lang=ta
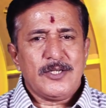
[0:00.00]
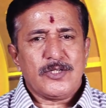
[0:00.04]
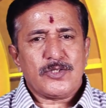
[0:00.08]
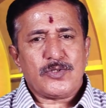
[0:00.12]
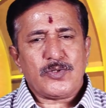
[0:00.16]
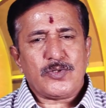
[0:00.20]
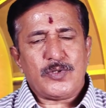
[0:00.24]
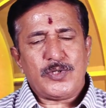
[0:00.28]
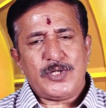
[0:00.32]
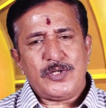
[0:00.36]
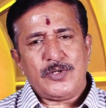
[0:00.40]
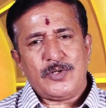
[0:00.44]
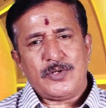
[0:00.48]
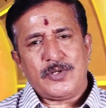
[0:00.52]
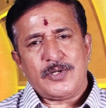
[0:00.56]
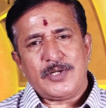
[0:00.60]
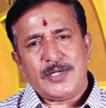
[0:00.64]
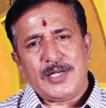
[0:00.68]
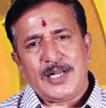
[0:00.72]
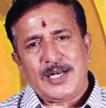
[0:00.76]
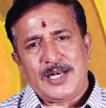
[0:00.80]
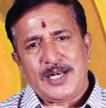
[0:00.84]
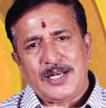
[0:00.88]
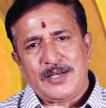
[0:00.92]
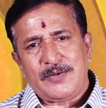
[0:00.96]
ஸோ இன்னொரு
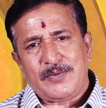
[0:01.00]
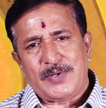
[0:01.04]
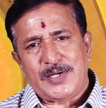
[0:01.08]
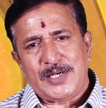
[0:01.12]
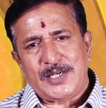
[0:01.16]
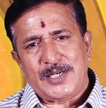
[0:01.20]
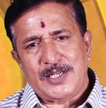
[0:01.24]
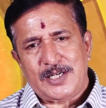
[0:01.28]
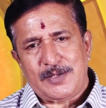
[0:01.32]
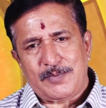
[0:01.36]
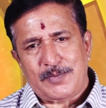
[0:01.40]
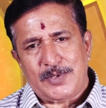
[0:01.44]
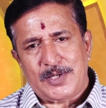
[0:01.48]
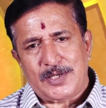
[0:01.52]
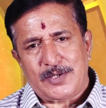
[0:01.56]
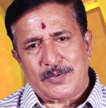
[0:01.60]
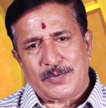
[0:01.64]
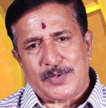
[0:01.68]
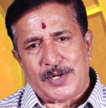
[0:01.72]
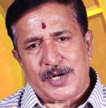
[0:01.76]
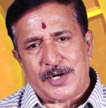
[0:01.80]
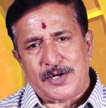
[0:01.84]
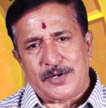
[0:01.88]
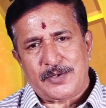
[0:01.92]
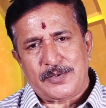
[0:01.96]
நல்ல வழி நம்மளுக்கு
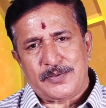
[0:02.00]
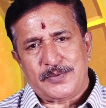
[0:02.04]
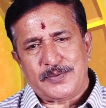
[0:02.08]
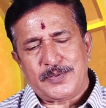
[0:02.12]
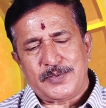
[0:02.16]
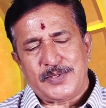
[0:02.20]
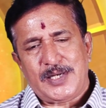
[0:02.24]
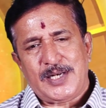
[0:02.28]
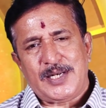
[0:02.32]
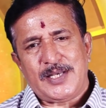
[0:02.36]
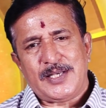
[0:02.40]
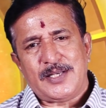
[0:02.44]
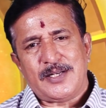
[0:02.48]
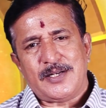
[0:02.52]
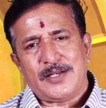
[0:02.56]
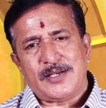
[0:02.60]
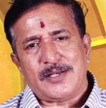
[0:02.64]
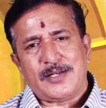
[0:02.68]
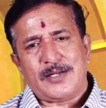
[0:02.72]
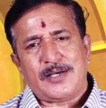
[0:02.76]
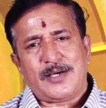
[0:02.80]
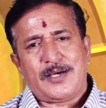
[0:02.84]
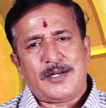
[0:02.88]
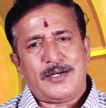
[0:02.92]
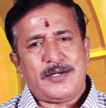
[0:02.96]
வரணும் இல்லை
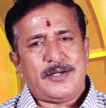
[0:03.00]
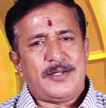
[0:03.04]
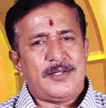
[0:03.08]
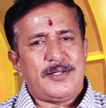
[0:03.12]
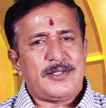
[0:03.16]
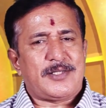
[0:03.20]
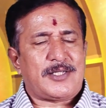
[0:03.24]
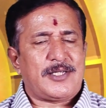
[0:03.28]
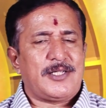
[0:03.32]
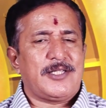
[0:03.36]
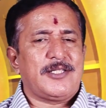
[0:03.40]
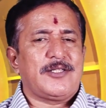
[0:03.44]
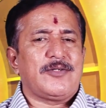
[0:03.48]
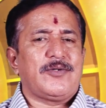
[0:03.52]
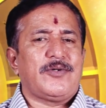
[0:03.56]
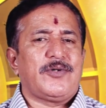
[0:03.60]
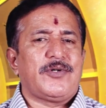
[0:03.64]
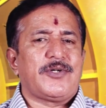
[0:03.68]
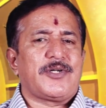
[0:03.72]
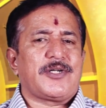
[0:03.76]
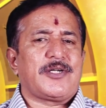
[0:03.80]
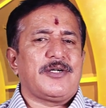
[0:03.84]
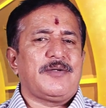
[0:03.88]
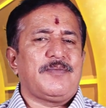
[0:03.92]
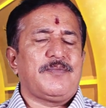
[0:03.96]
இருக்கிற ஹர்டில்ஸ்லேருந்து
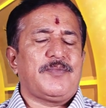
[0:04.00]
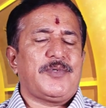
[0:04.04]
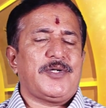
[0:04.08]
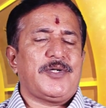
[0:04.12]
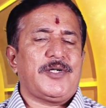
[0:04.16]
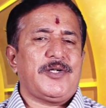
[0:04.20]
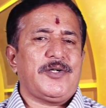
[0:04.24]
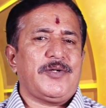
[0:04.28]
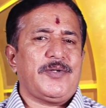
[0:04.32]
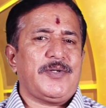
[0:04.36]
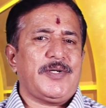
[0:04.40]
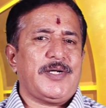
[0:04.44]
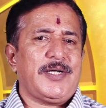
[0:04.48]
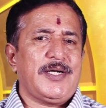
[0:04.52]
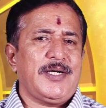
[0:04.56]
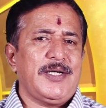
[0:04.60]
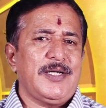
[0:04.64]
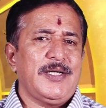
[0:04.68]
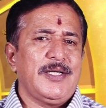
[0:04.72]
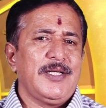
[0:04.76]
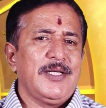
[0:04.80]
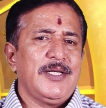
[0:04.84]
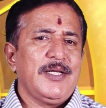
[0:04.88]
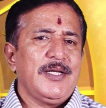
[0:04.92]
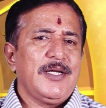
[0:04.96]
ஓவர் கம் பண்ணணுன்னா
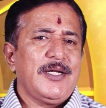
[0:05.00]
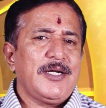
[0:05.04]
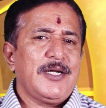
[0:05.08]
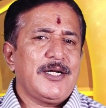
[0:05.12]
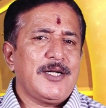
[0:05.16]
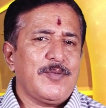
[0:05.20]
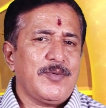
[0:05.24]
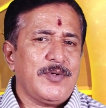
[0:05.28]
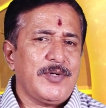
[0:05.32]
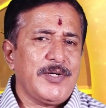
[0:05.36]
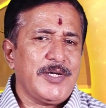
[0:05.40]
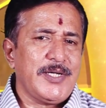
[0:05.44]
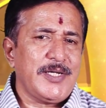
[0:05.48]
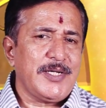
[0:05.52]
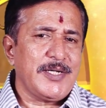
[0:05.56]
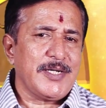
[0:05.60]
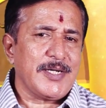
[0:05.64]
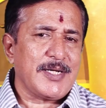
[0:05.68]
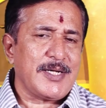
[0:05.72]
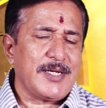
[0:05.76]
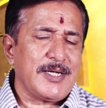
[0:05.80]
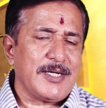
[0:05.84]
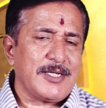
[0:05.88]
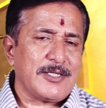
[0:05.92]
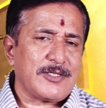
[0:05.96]
நம்மளுடைய
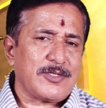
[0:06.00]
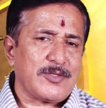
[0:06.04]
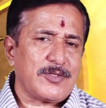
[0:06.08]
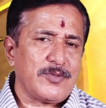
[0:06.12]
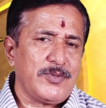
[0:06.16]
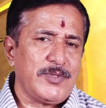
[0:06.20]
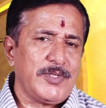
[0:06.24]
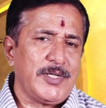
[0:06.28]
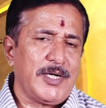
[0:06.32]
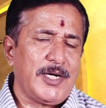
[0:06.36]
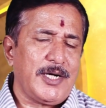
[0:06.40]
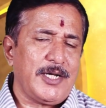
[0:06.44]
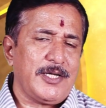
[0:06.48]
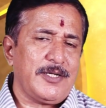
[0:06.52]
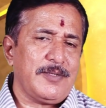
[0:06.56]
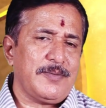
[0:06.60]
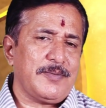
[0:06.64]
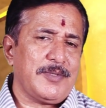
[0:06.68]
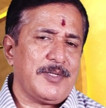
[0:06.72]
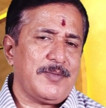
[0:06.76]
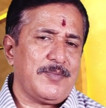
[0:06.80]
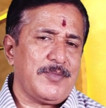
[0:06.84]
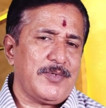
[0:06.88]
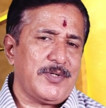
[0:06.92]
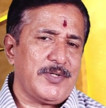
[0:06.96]
இருக்கிற சூழ்நிலையும்
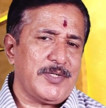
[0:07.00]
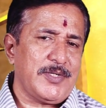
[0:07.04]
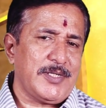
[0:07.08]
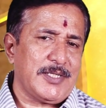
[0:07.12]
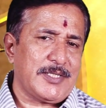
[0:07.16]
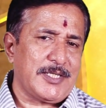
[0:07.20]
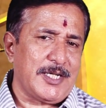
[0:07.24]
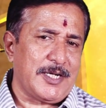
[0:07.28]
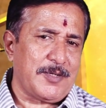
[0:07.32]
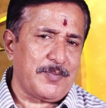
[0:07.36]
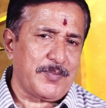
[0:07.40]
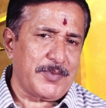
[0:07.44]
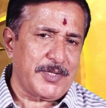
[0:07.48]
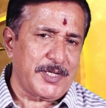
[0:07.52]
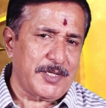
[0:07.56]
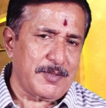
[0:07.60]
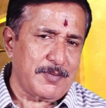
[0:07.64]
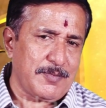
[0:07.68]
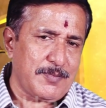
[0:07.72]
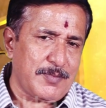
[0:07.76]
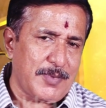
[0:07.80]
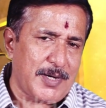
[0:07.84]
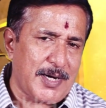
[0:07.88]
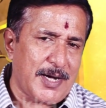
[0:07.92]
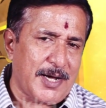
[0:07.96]
நம்மளுடைய
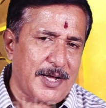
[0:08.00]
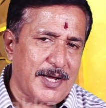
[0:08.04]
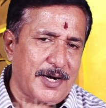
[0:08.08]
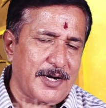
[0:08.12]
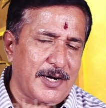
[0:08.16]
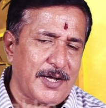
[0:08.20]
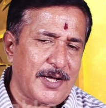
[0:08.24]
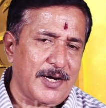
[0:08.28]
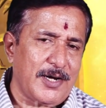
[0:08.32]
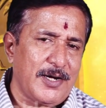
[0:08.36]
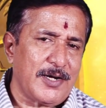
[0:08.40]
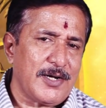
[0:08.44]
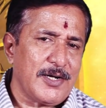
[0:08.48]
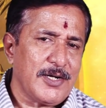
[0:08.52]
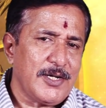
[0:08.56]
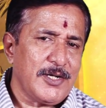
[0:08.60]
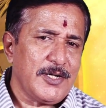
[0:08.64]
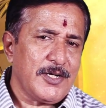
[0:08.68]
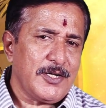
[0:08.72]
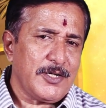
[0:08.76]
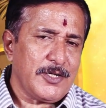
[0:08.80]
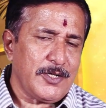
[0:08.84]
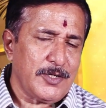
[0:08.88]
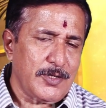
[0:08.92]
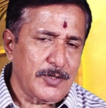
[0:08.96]
தன்மையும் மாறினால்
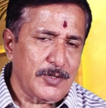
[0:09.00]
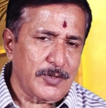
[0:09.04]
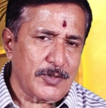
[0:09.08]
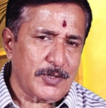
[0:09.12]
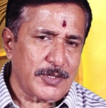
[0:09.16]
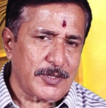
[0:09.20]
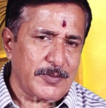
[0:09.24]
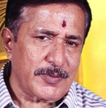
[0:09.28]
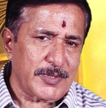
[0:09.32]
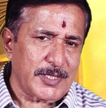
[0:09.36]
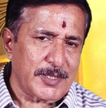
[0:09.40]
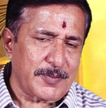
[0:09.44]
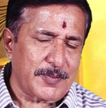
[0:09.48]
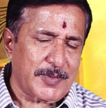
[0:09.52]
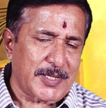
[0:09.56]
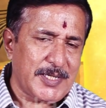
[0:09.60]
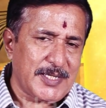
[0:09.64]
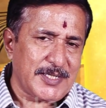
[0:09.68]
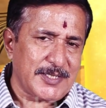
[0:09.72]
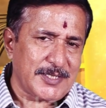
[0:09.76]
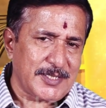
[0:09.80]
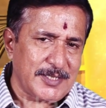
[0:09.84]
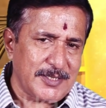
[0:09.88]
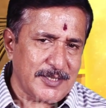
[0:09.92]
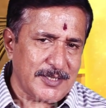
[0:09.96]
இன்னொரு விதமான
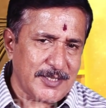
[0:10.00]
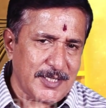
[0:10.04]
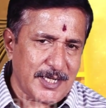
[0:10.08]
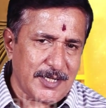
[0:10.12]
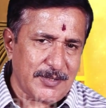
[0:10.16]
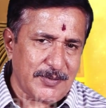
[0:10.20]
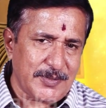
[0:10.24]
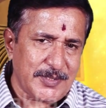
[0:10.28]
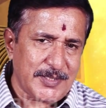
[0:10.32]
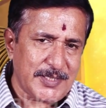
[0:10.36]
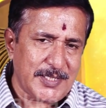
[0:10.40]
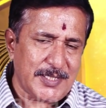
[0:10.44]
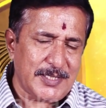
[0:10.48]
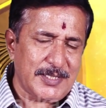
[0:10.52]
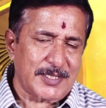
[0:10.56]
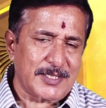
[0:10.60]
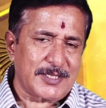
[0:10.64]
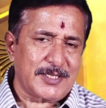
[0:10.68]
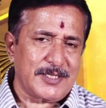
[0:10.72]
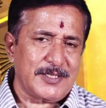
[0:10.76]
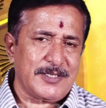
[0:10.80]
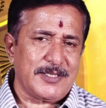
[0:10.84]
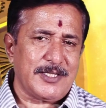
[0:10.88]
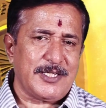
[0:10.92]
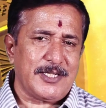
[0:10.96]
சிந்தனை வந்து அந்த
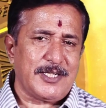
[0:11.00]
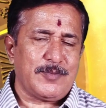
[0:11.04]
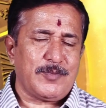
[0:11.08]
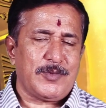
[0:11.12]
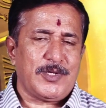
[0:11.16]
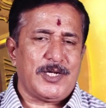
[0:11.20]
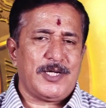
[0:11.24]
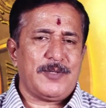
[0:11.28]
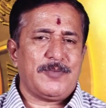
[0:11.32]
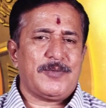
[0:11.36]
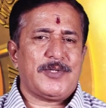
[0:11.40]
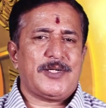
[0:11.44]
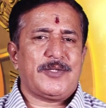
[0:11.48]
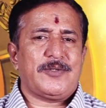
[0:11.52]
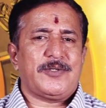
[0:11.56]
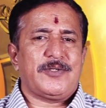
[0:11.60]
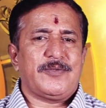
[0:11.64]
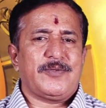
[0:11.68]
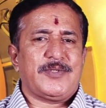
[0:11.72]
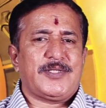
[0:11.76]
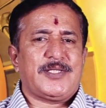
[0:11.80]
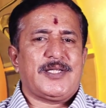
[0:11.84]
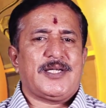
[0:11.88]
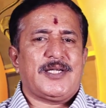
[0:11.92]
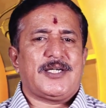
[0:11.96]
சிந்தனை மூலிமா ஒரு
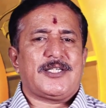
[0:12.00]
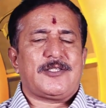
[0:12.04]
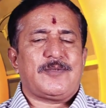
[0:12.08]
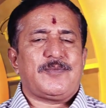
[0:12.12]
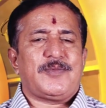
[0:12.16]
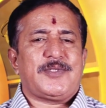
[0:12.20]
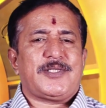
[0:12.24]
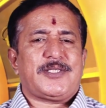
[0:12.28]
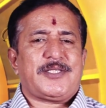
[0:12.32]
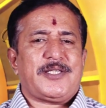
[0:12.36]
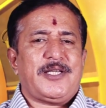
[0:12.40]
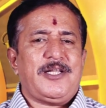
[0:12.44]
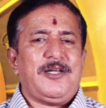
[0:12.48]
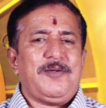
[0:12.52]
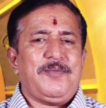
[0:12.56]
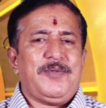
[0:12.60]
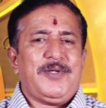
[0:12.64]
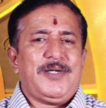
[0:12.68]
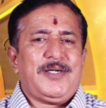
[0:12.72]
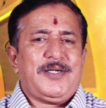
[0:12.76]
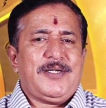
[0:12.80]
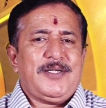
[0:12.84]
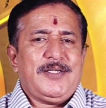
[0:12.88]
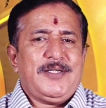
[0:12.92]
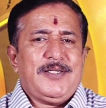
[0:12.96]
வித்தியாசமாக
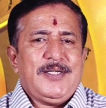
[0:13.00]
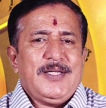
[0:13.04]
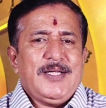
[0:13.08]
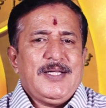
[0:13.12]
செயல்பட்டு